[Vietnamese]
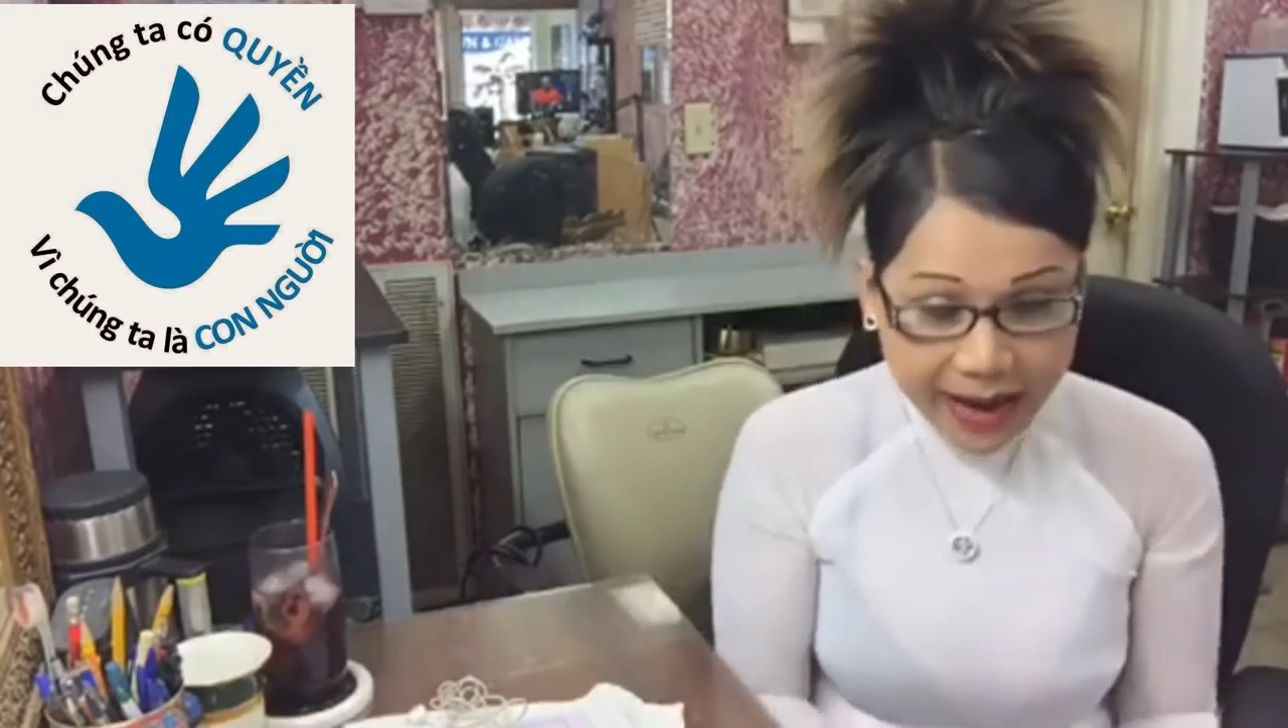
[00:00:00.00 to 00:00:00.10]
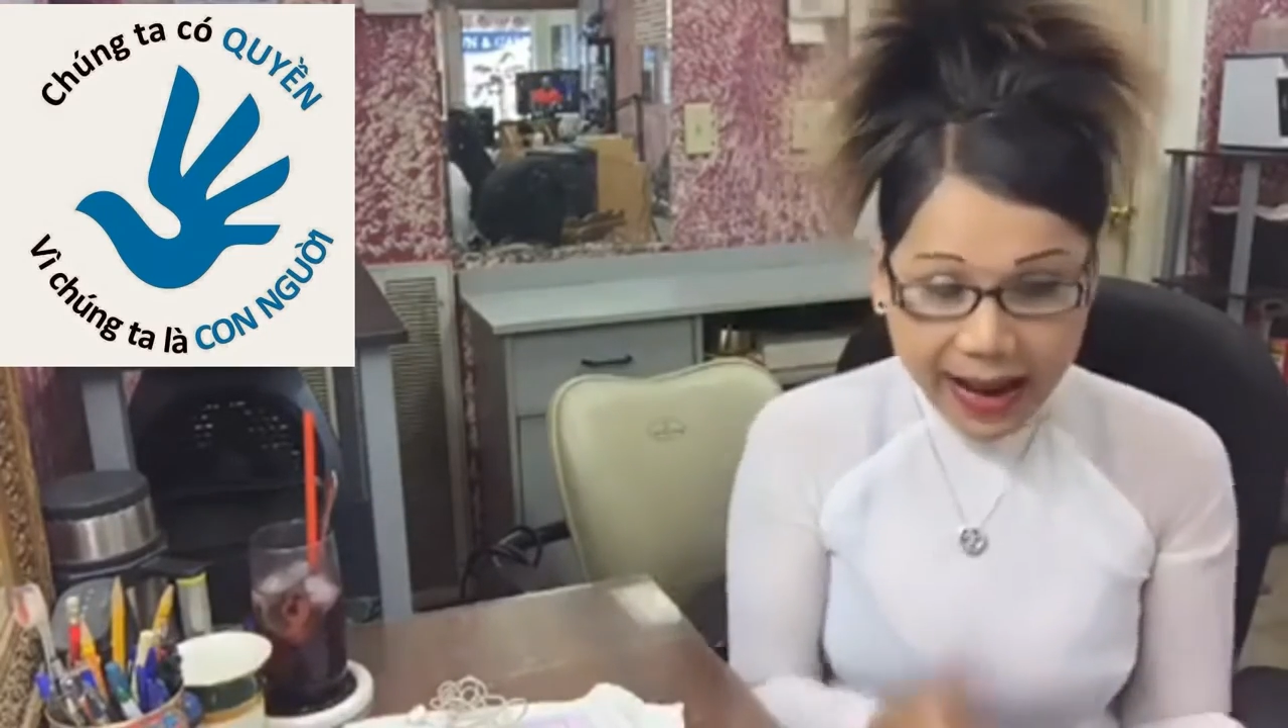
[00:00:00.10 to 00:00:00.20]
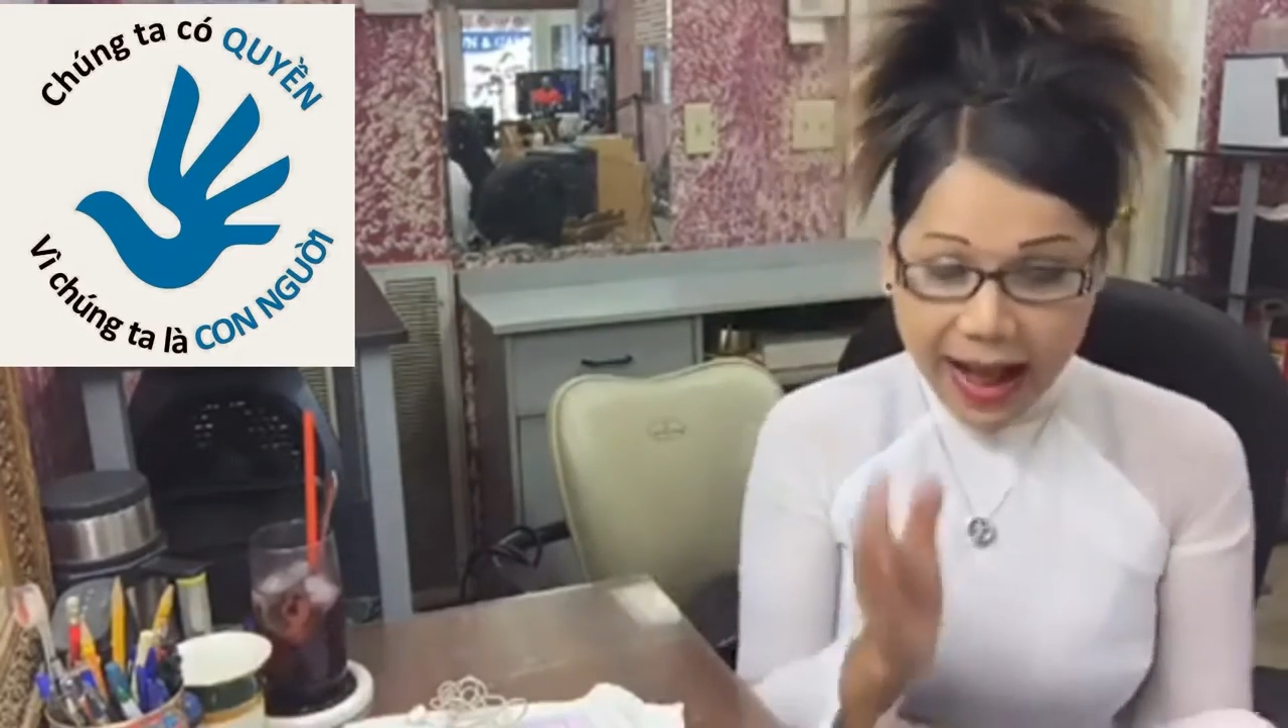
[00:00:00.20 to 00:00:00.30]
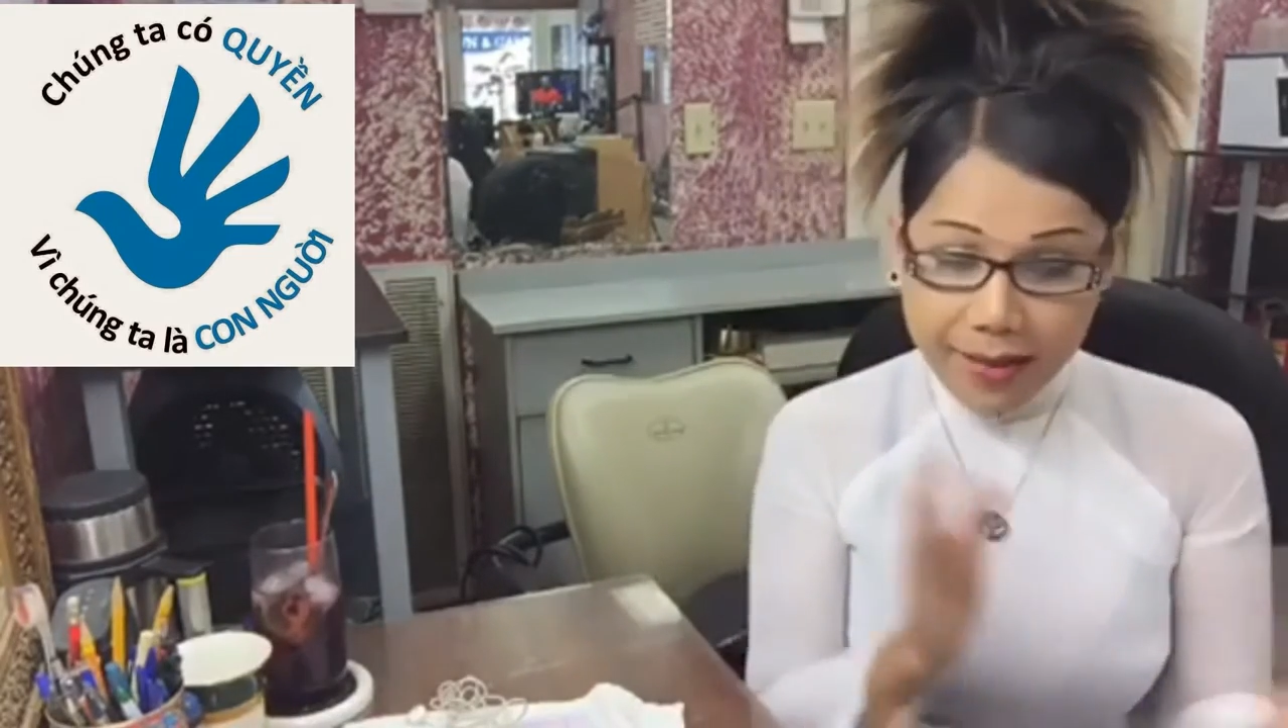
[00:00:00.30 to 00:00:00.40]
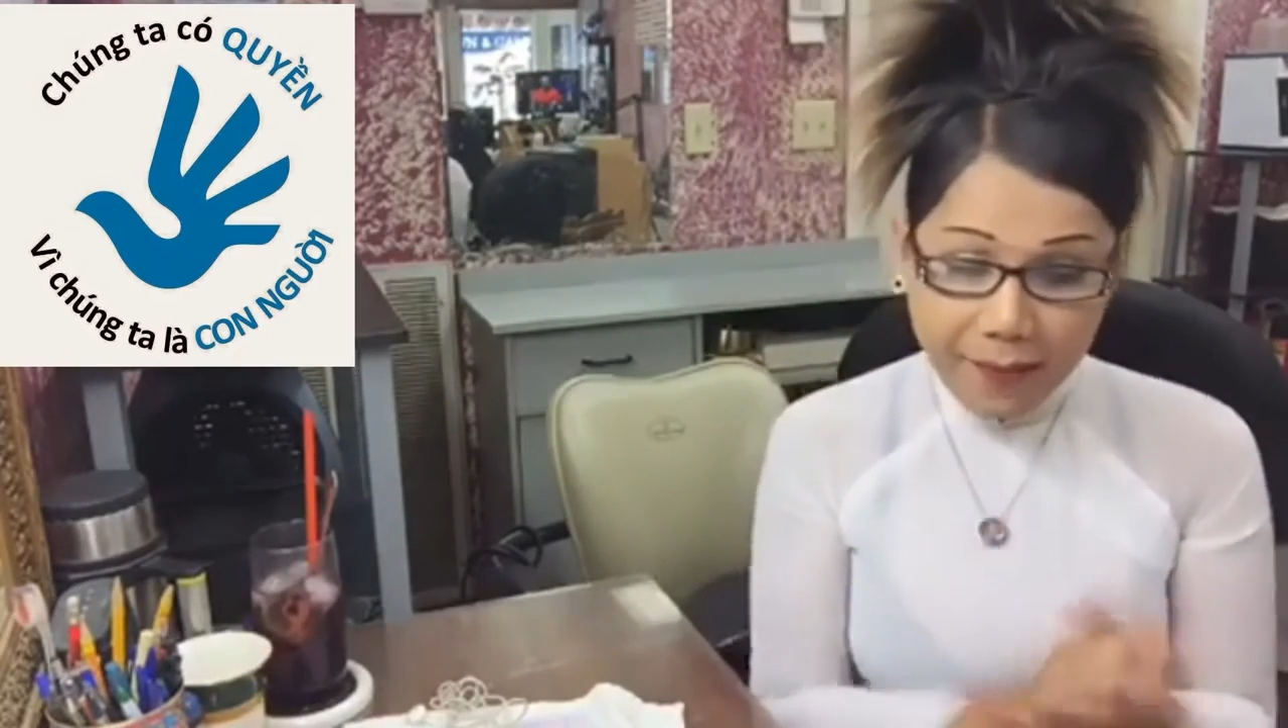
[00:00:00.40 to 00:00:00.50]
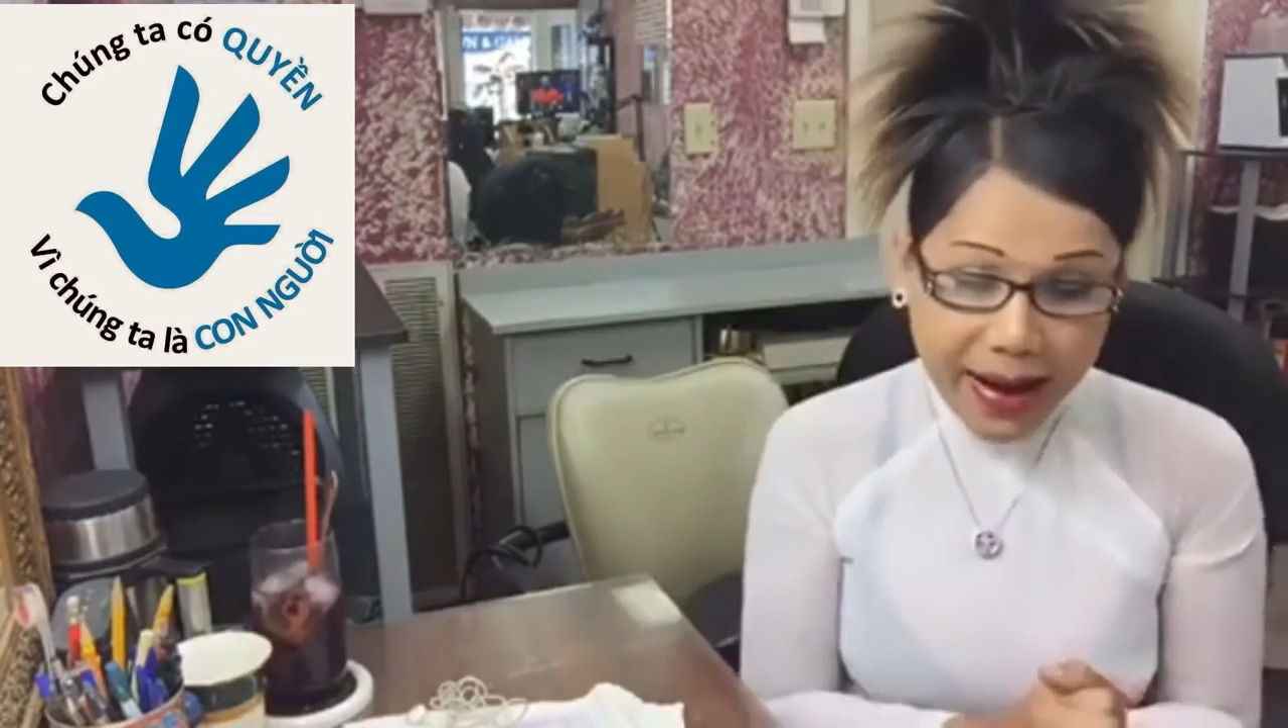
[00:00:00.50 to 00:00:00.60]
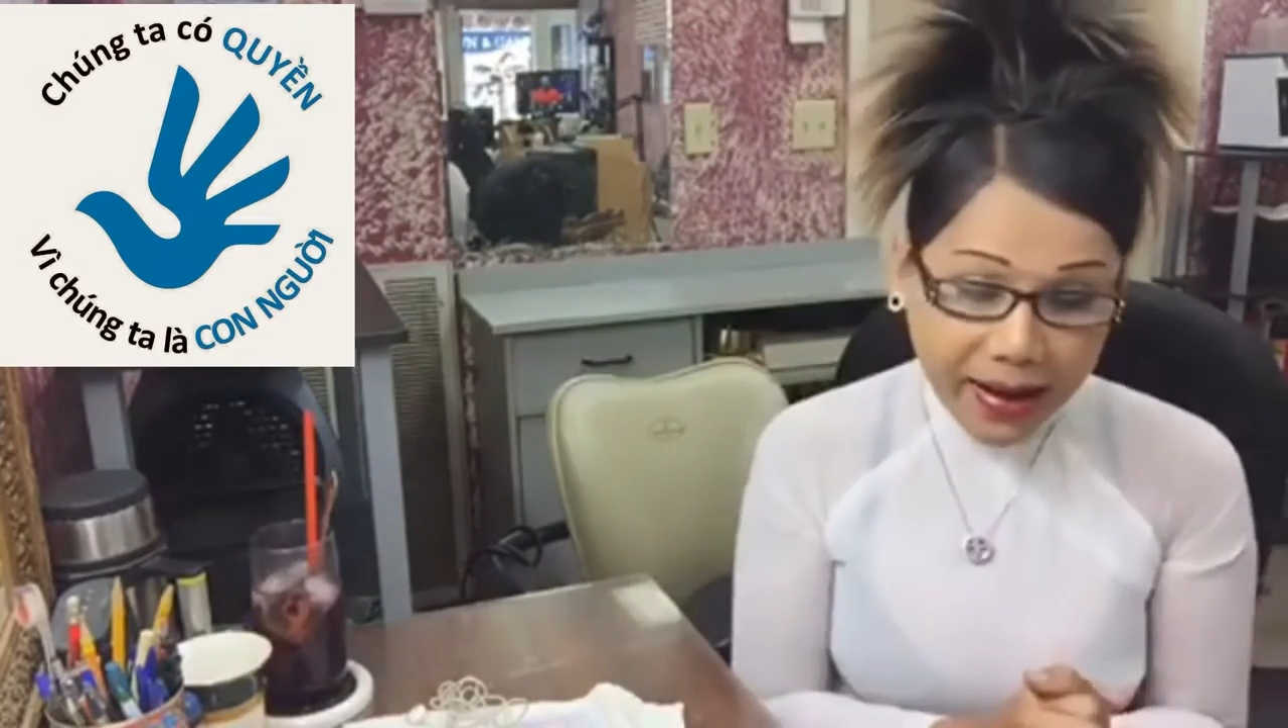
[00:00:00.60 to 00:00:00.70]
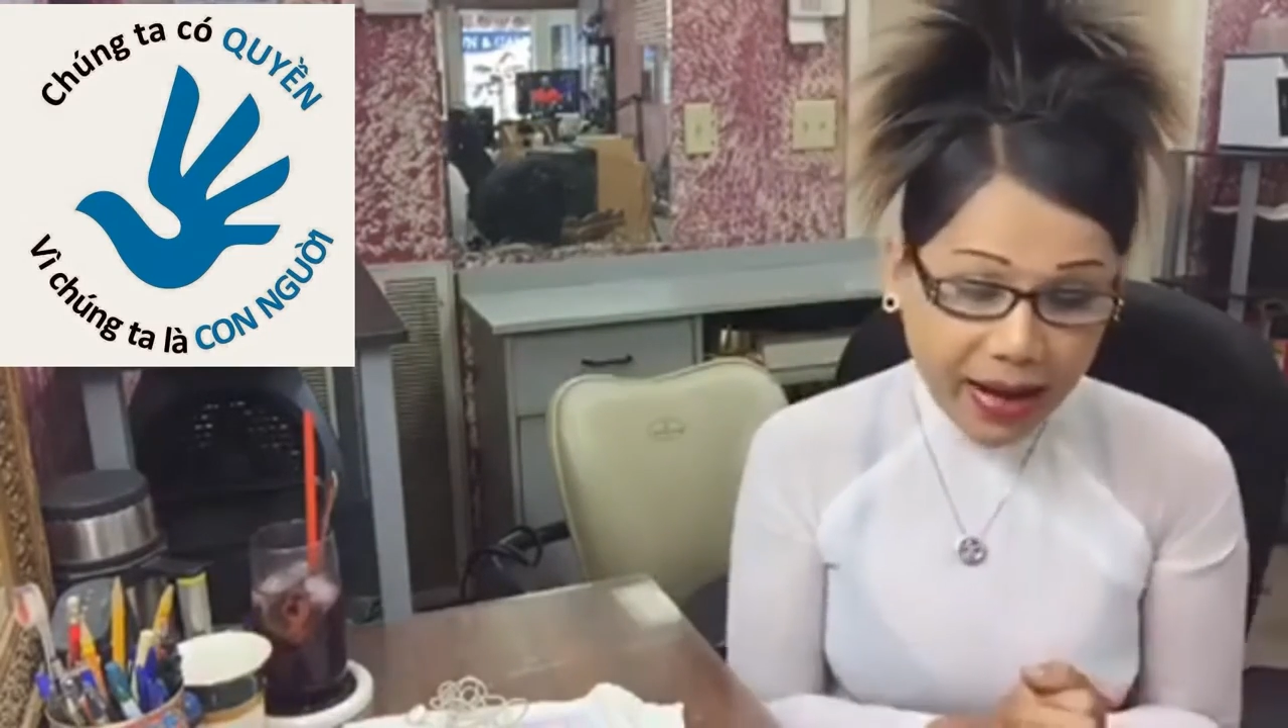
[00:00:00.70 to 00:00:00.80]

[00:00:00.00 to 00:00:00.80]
đảng bắt